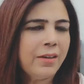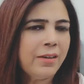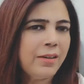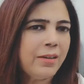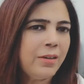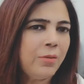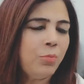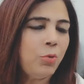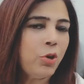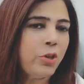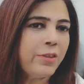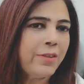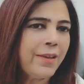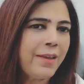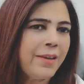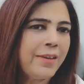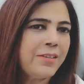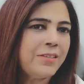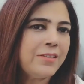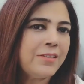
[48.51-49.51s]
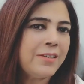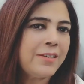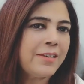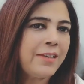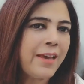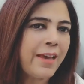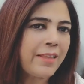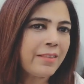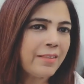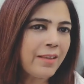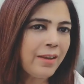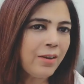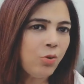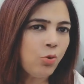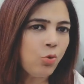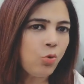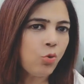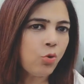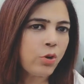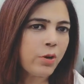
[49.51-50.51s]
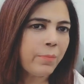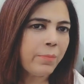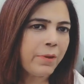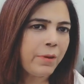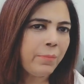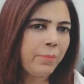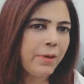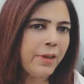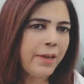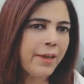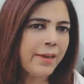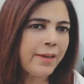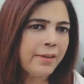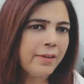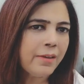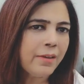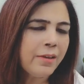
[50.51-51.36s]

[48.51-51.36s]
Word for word: बहुत सारे जिज्ञासा लोगों के मन में है